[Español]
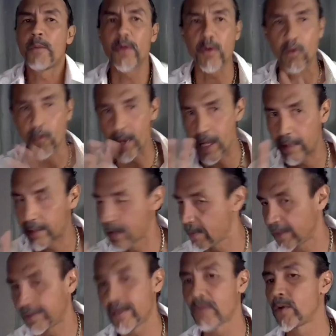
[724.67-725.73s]
puedo cubrir el tema
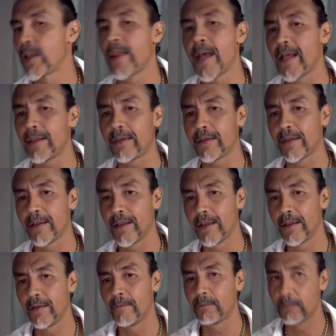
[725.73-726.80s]
de seguridad,
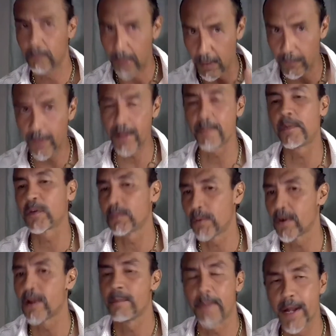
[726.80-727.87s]
preferí
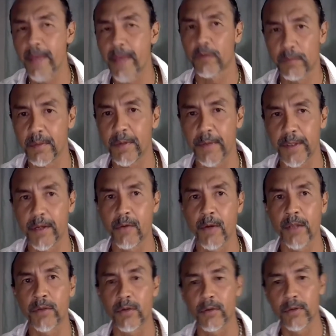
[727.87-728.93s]
posponer para
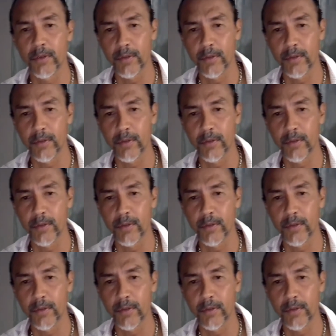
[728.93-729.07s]
2024.